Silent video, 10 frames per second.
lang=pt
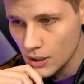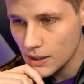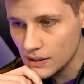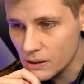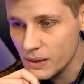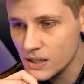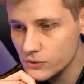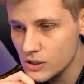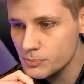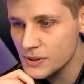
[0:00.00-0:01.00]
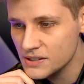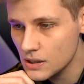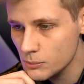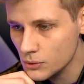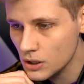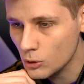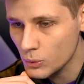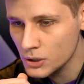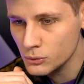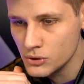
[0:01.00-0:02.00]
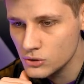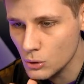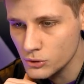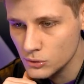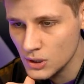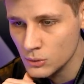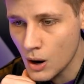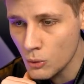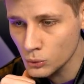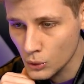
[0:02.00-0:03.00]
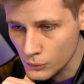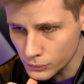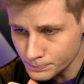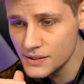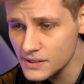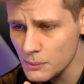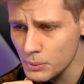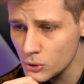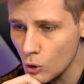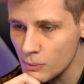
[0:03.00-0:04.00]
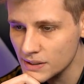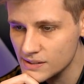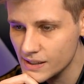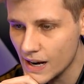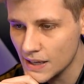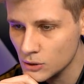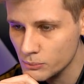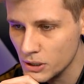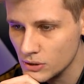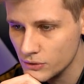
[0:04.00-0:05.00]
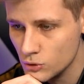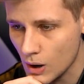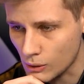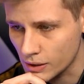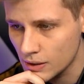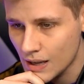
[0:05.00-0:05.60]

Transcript: E também às vezes percebo que quando estou estudando algo novo, sempre dou uma desligada no meio da videoaula.